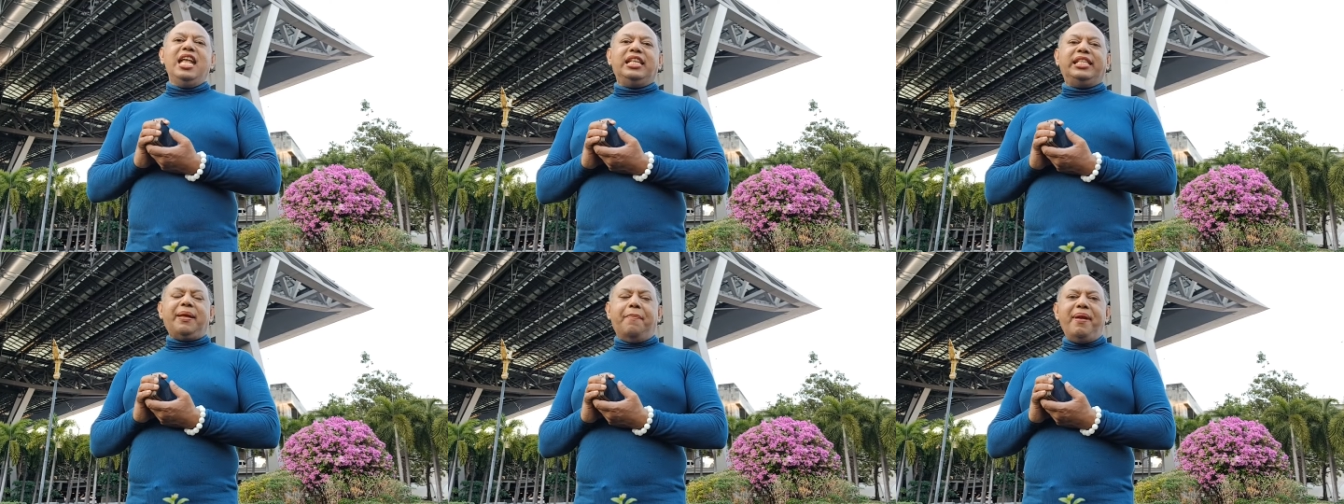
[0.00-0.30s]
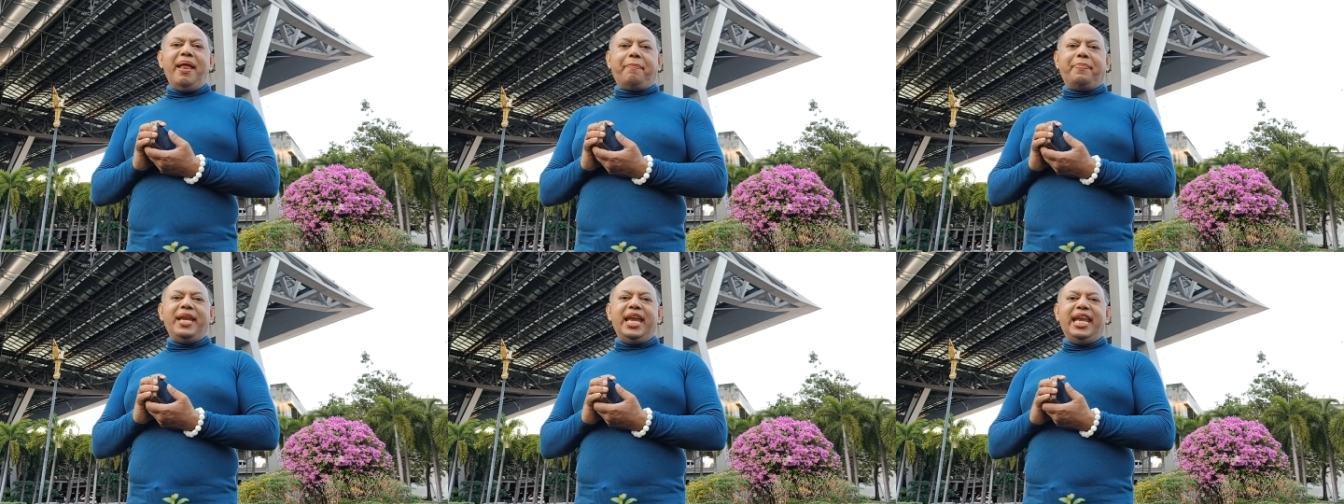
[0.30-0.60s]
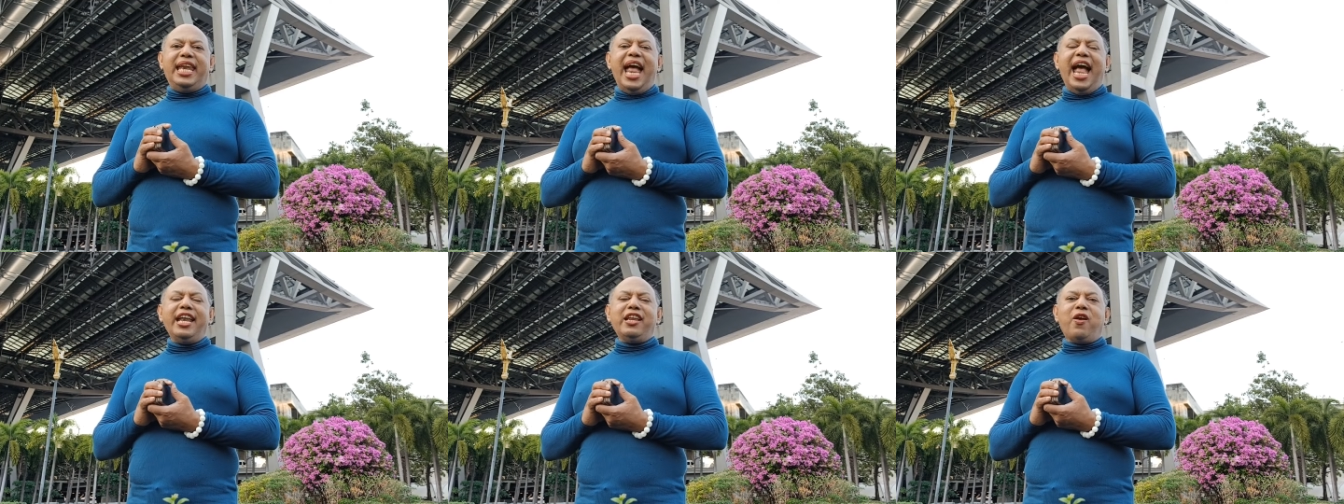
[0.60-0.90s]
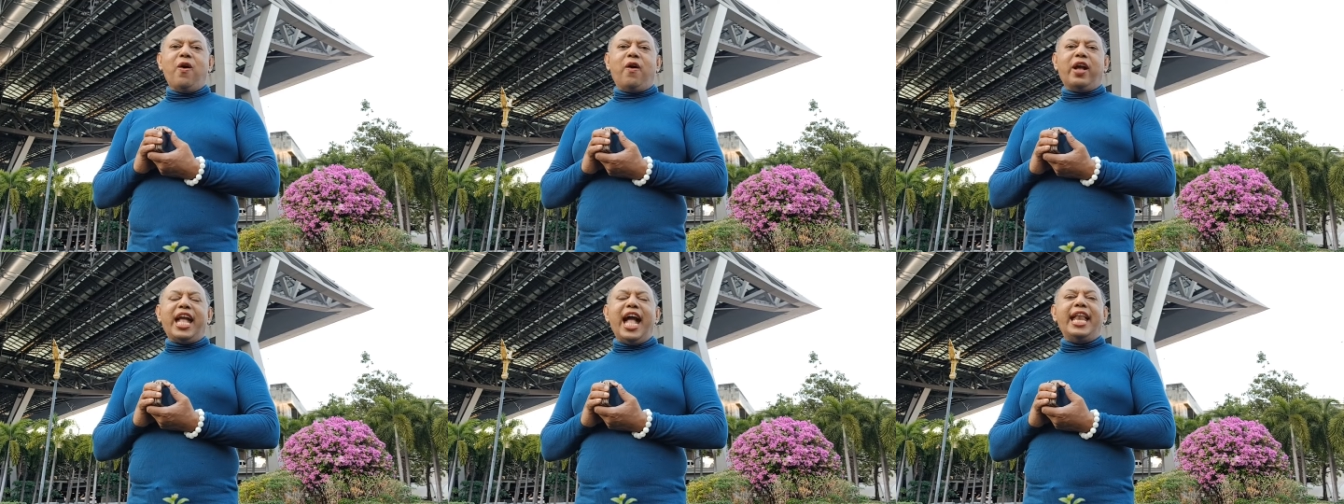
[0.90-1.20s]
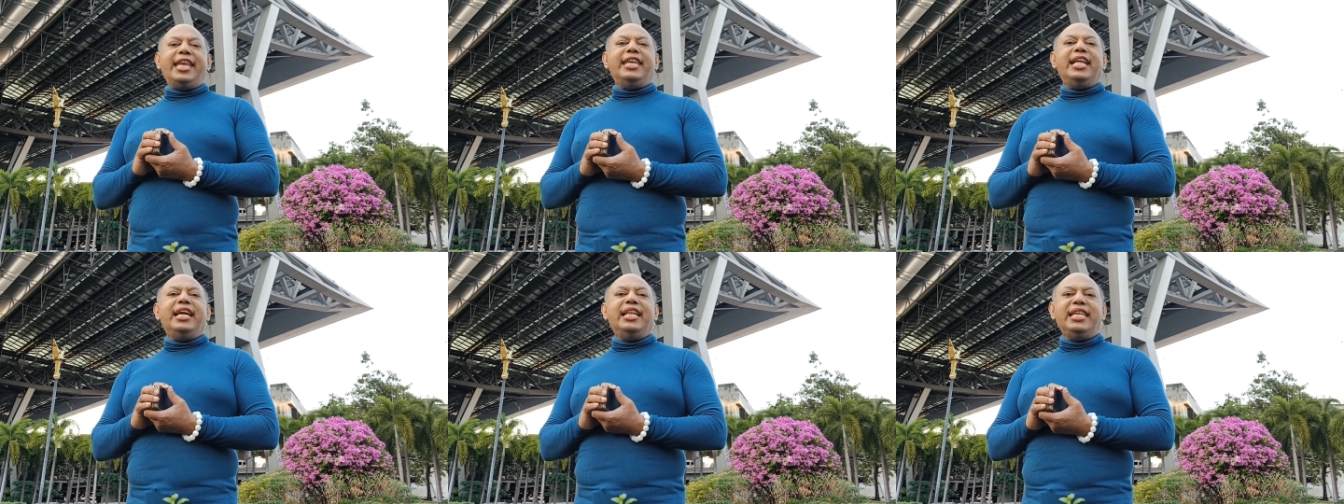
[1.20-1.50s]
สำหรับในด้านของการ
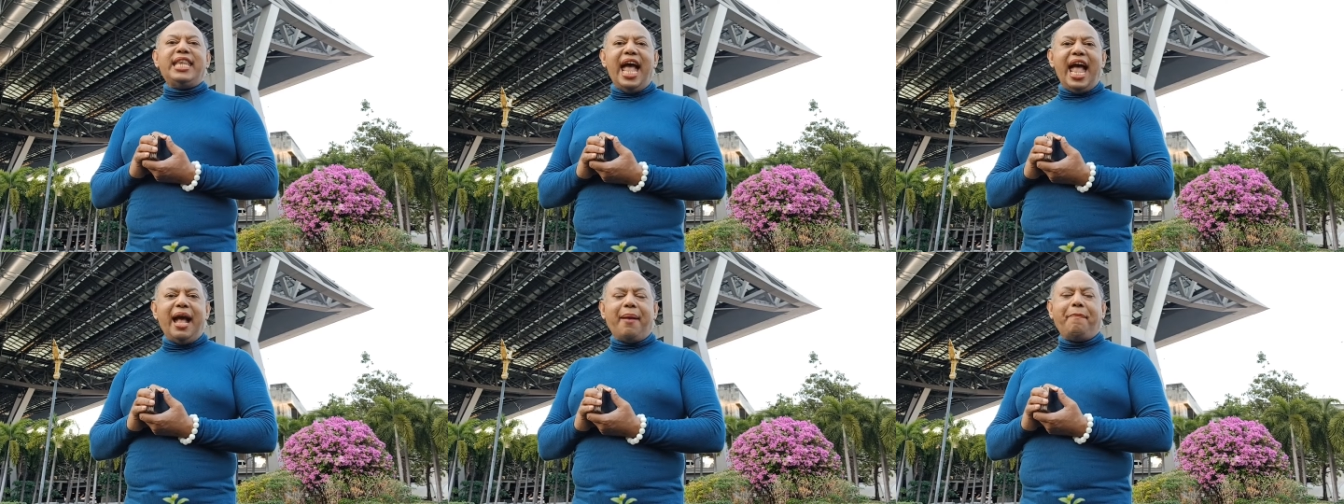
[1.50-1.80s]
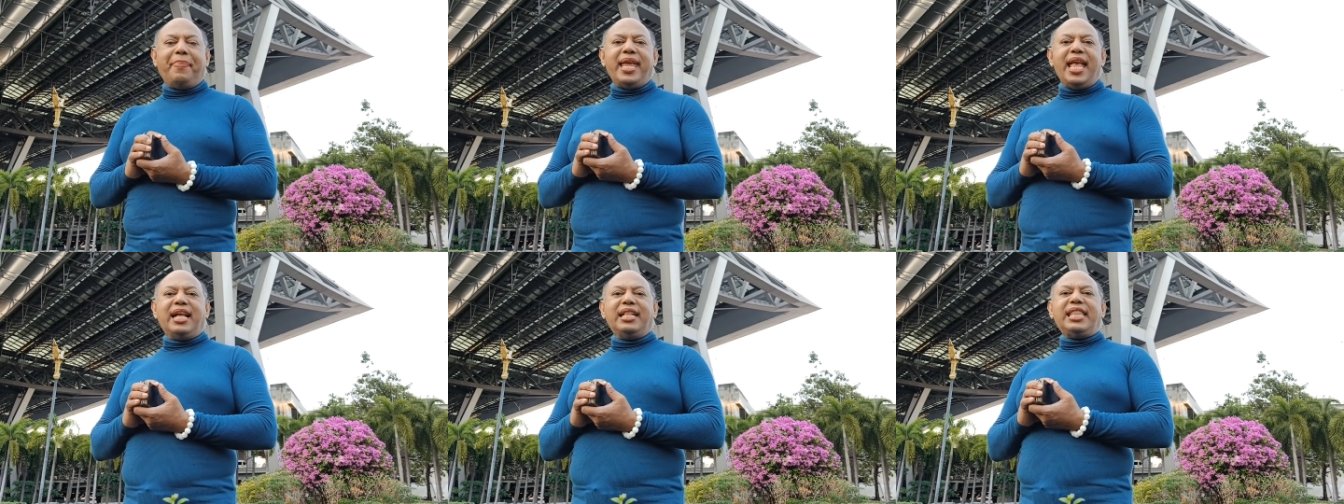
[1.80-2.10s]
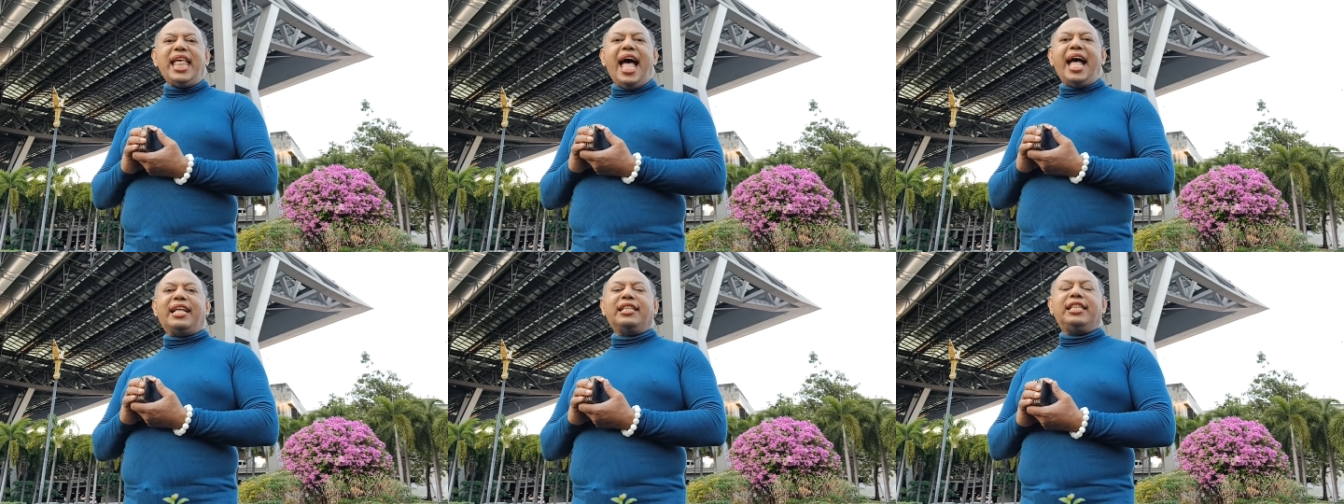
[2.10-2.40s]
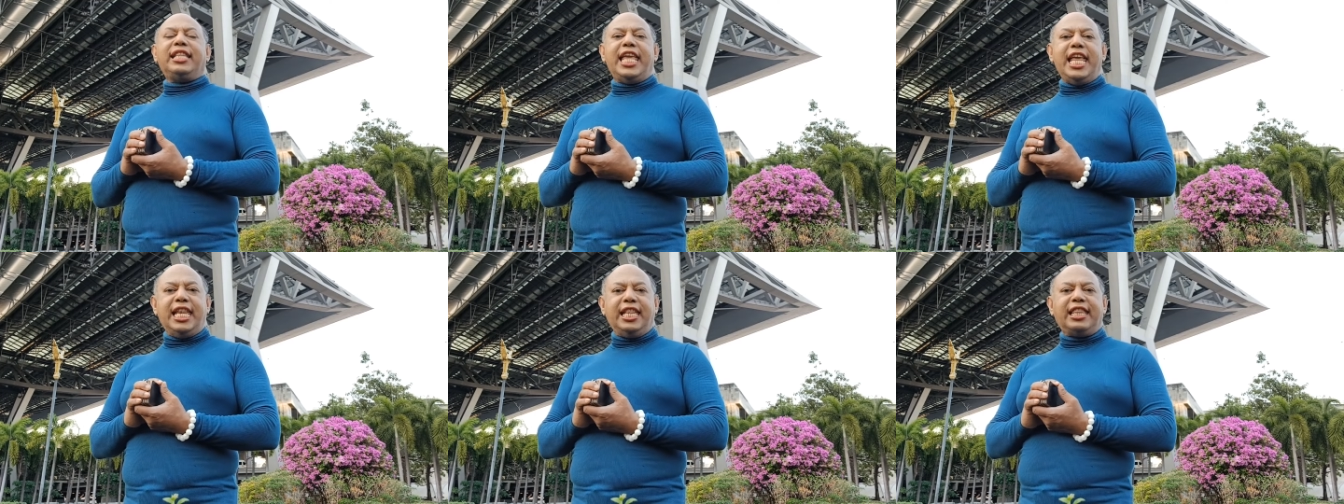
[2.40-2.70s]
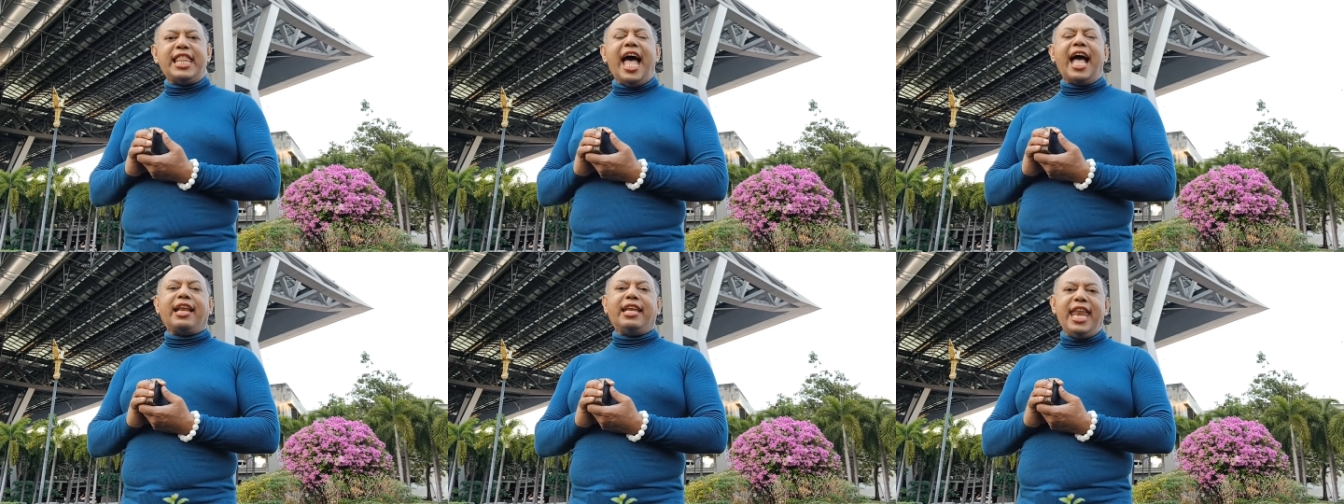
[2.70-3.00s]
เดินทางไปยังต่างถิ่น
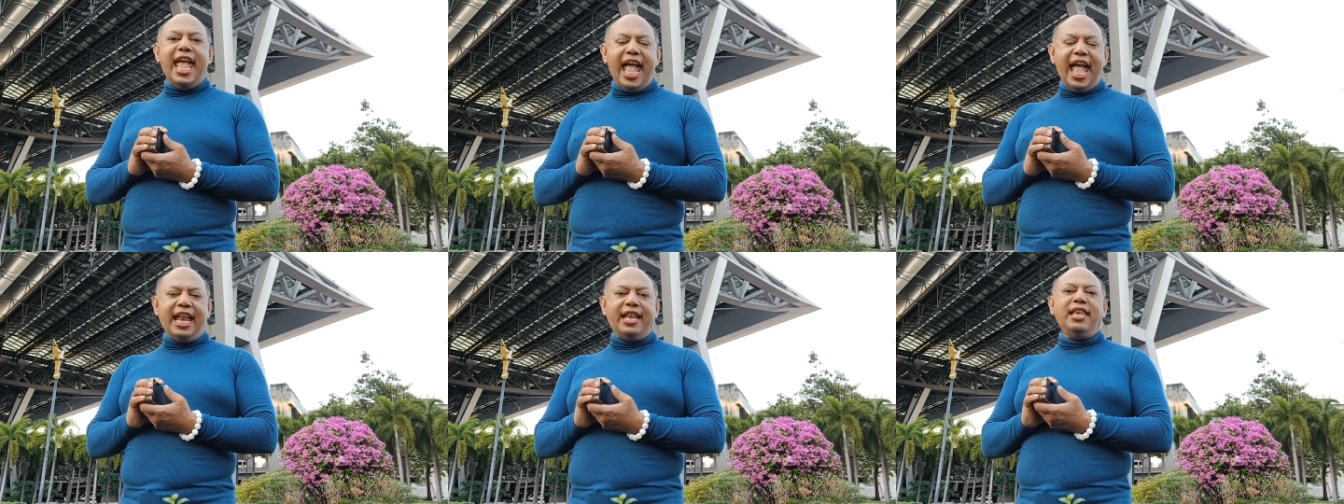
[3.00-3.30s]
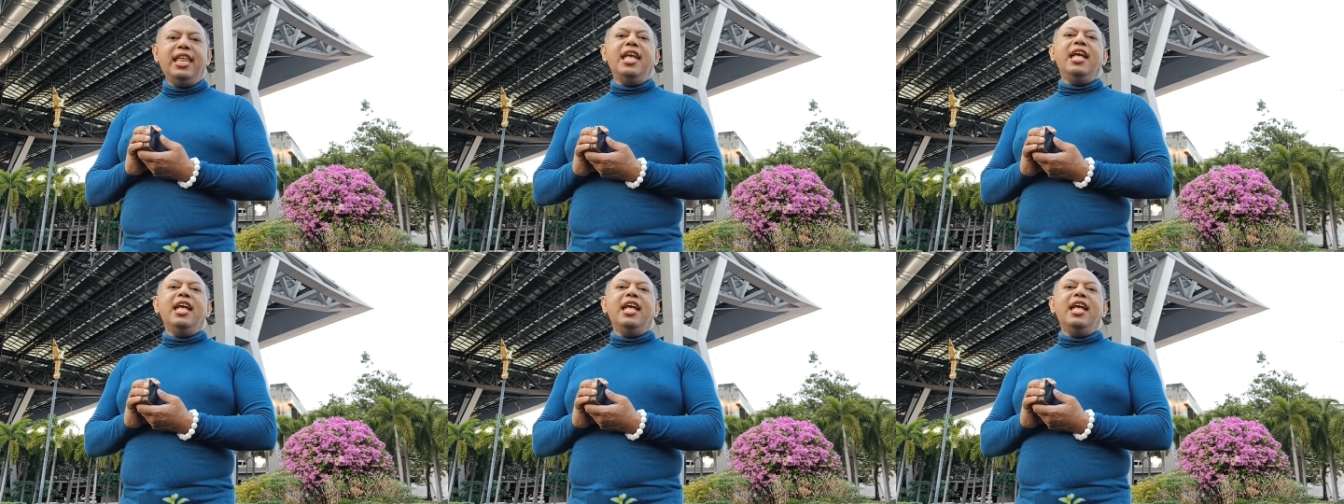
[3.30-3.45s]
ต่างแดน